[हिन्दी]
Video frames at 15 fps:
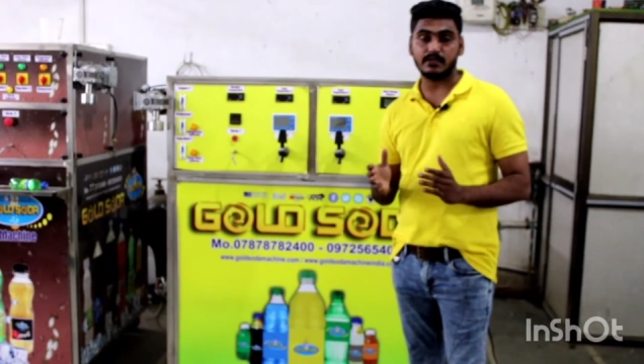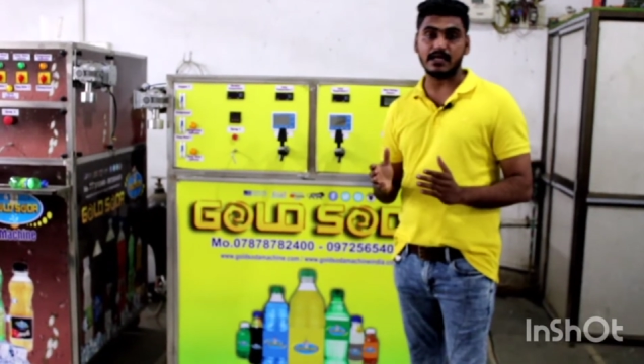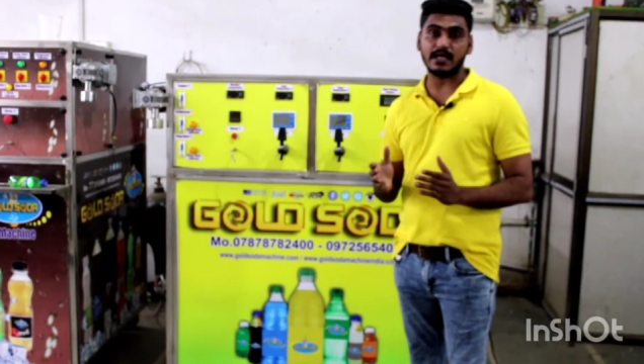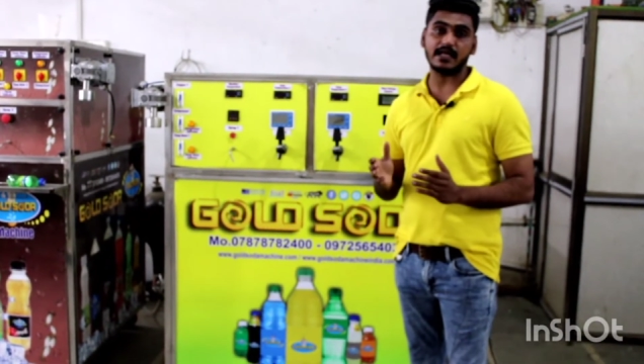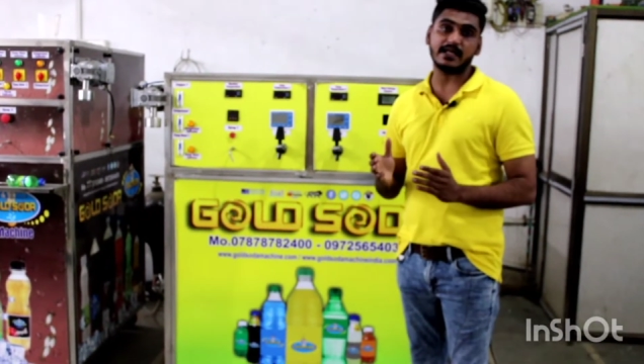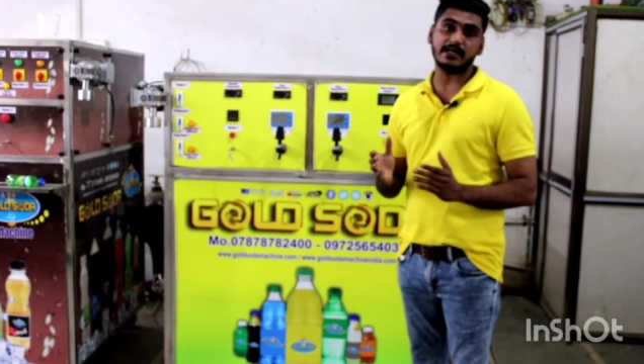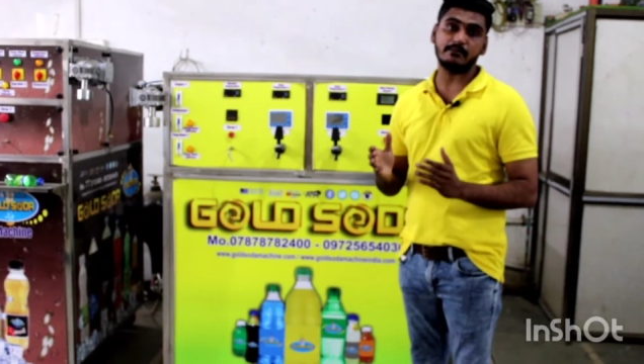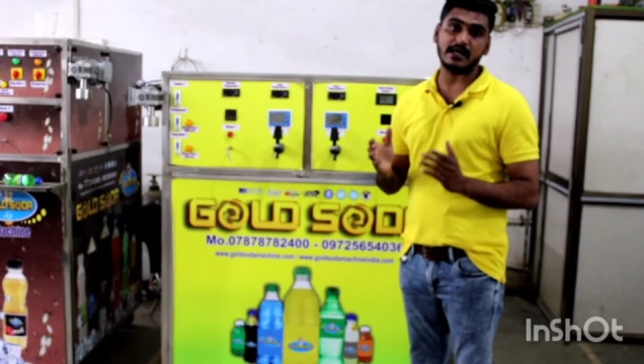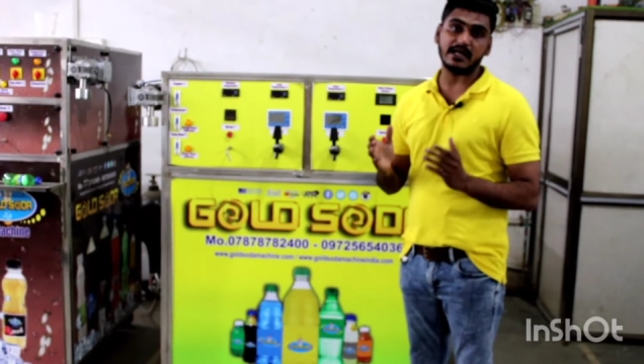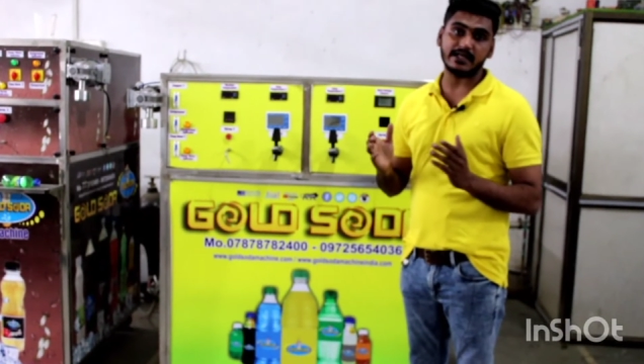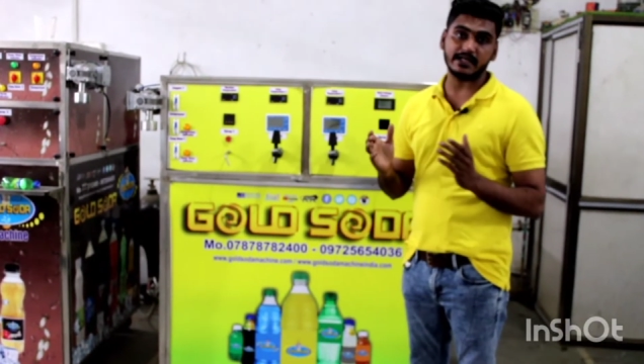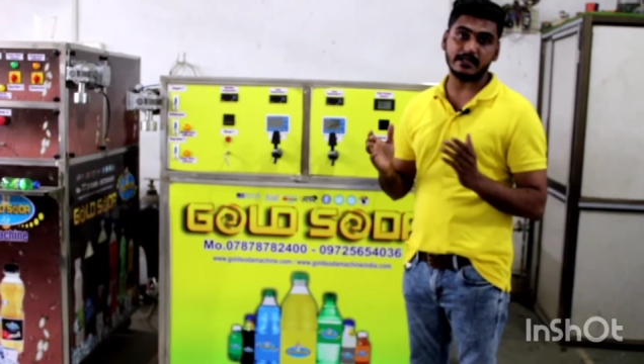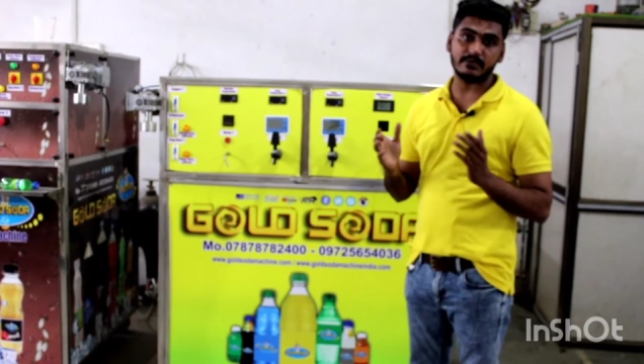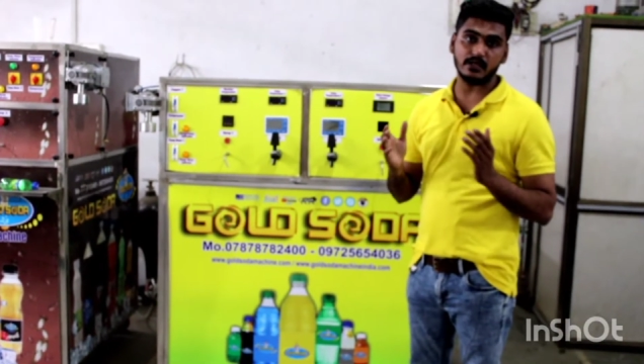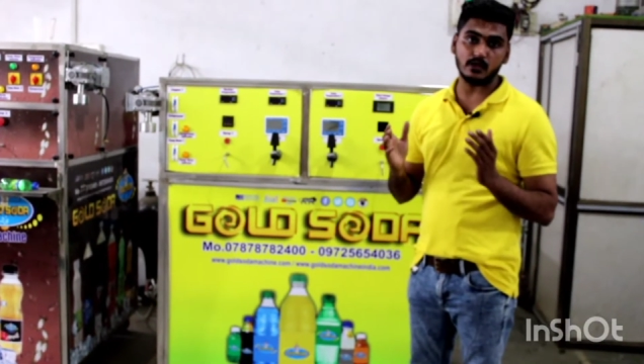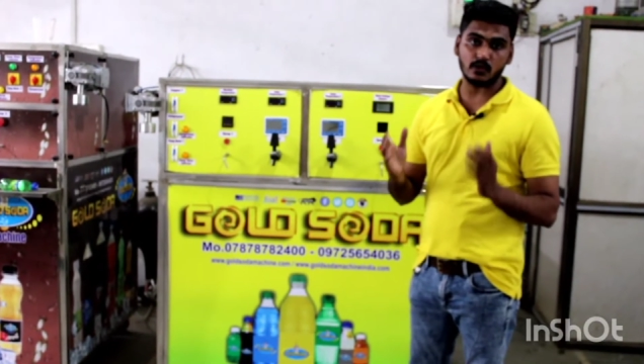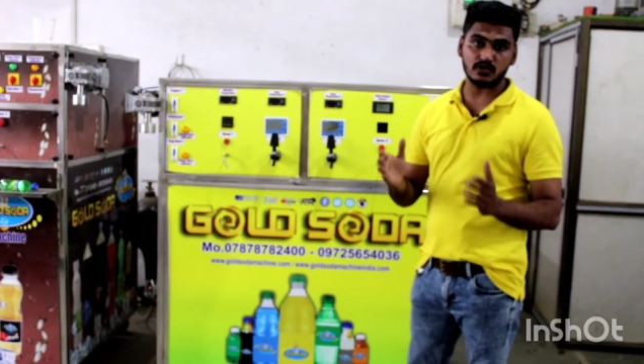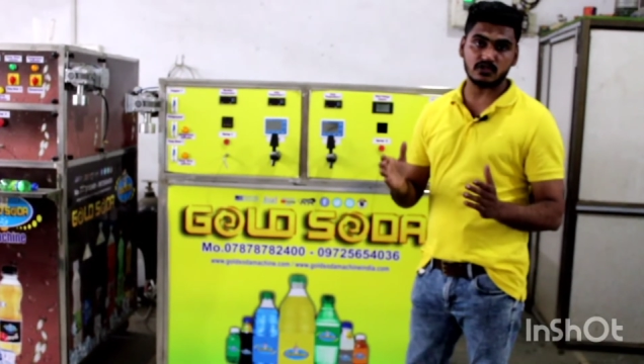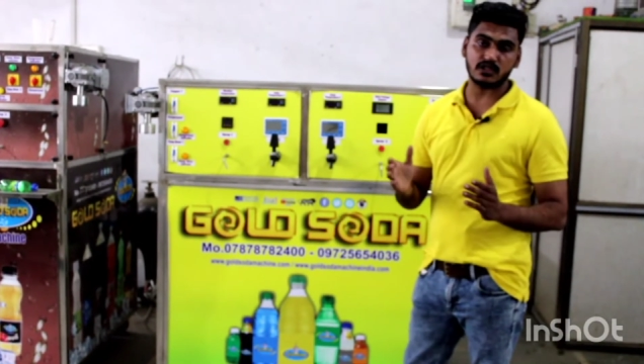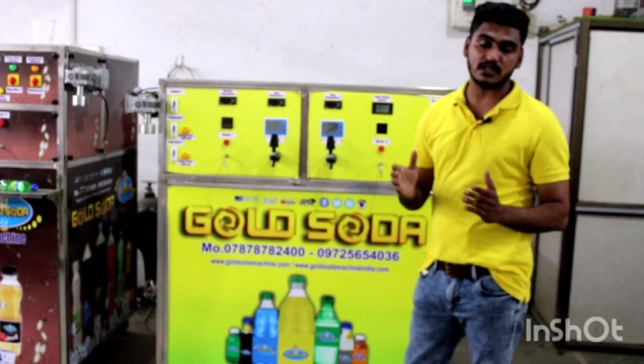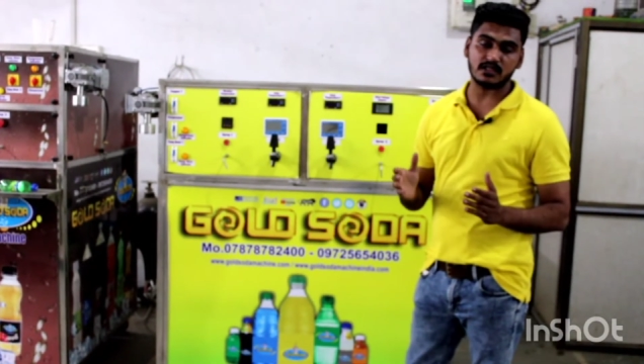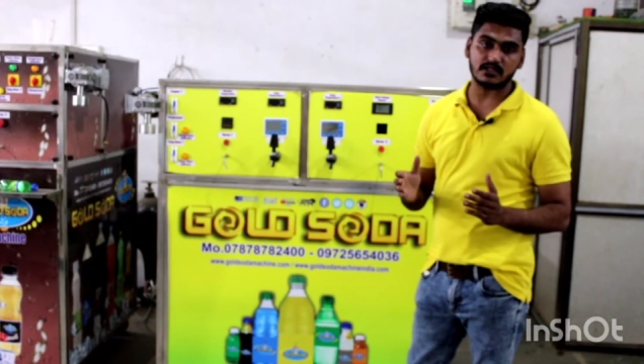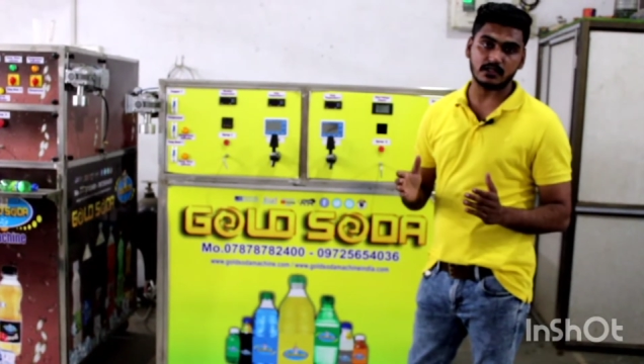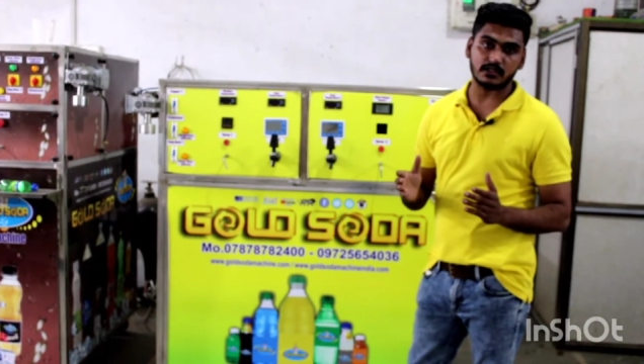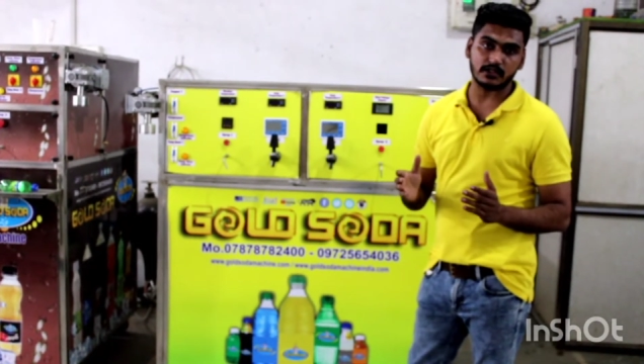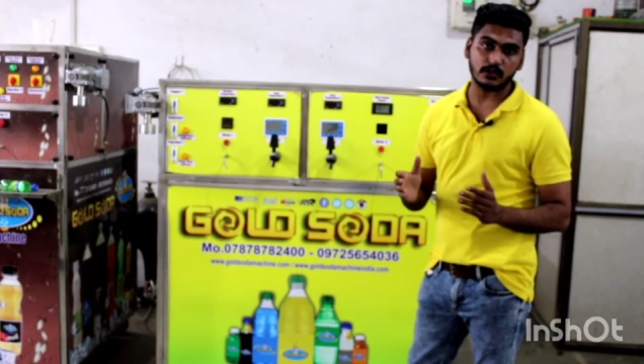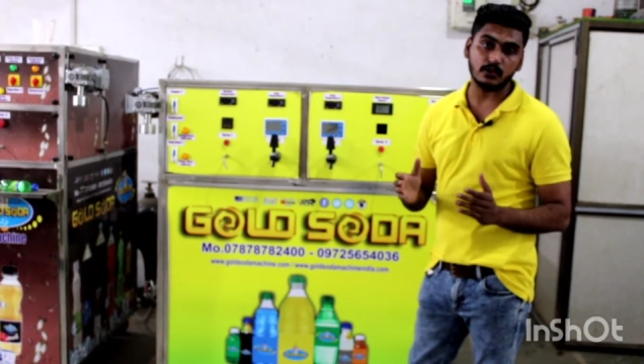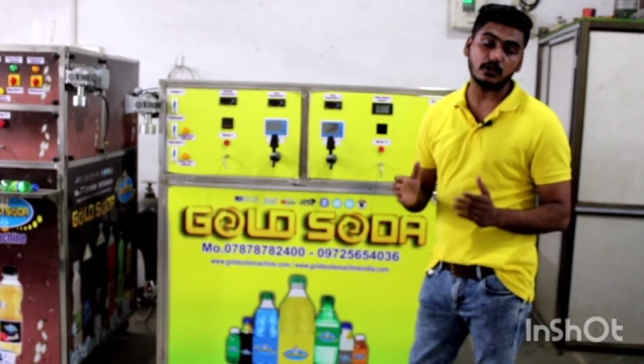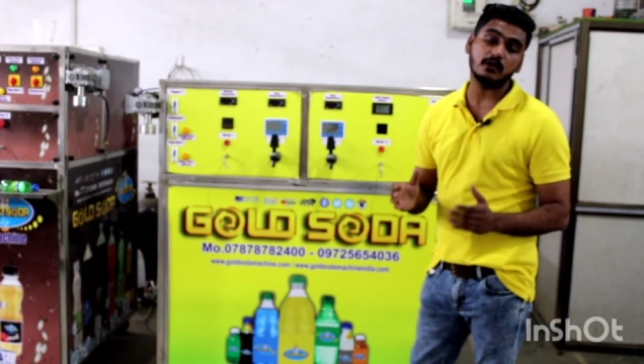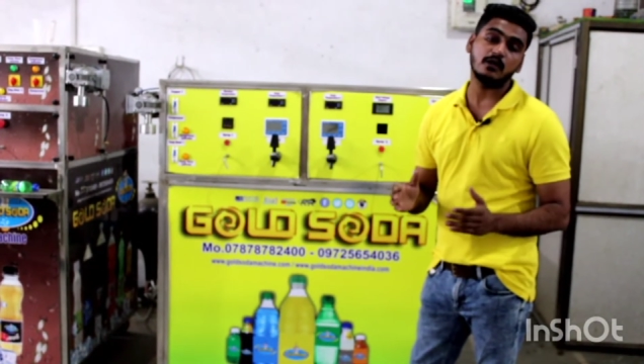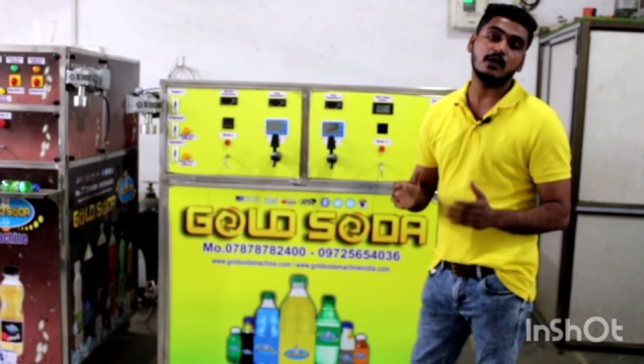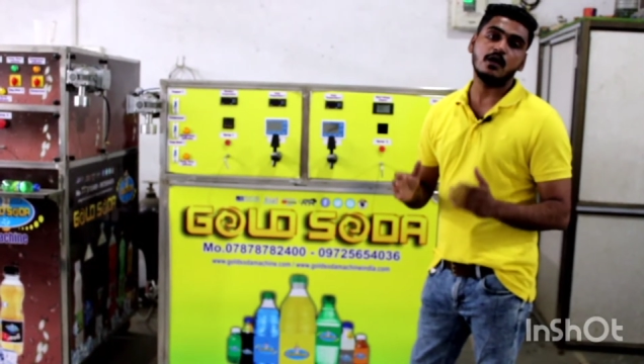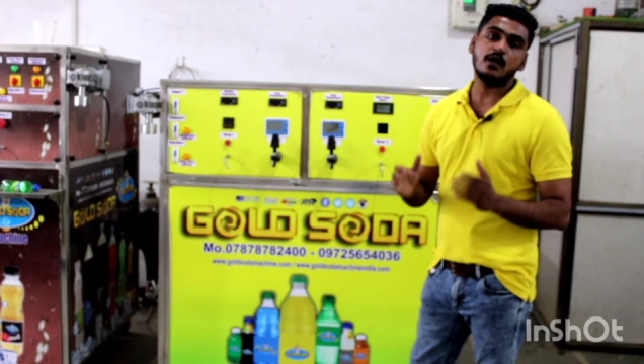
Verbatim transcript: बना के मार्केट में लॉन्च कर सकते हो